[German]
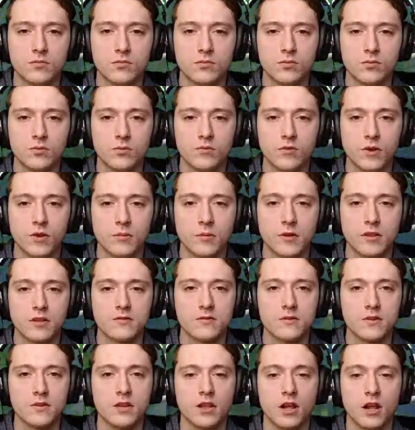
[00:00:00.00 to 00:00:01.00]
Gut, wir haben ganz
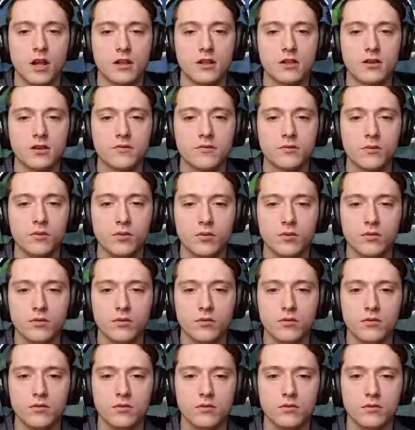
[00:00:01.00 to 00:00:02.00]
viel Algen gefunden.
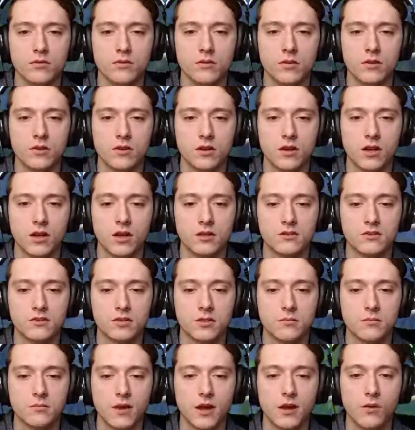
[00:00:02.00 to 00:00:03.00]
Also ich
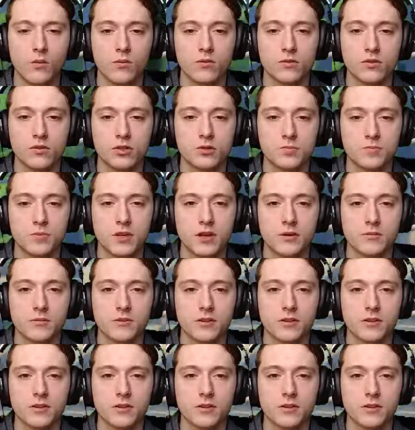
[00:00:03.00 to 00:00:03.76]
nehme... Oh, ich bin ja am